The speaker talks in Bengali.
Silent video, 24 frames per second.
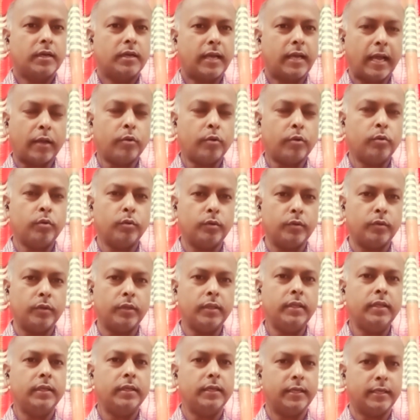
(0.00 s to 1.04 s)
কারণও নেই
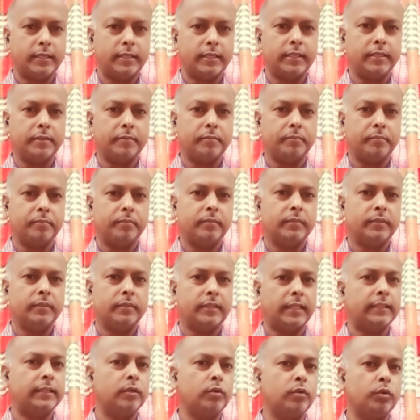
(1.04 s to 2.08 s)
এটি
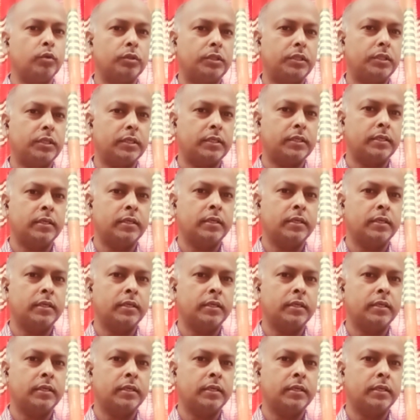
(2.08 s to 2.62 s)
তাদের নৈতিক